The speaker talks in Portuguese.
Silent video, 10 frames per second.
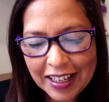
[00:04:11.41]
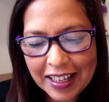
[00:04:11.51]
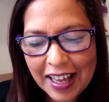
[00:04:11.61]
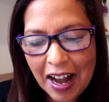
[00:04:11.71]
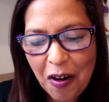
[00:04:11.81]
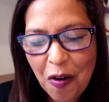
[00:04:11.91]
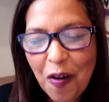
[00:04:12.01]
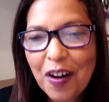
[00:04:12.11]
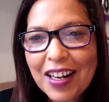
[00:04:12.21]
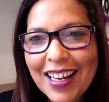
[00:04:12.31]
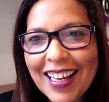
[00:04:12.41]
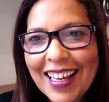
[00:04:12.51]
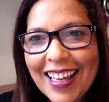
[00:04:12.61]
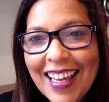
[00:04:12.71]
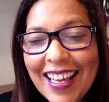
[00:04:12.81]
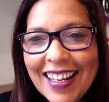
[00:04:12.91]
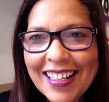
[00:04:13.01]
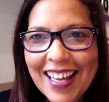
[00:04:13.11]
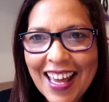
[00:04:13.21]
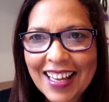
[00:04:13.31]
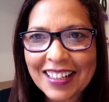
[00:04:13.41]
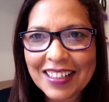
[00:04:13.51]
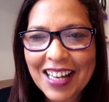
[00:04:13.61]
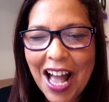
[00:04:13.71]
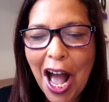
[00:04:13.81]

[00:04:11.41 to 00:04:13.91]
e agora ele era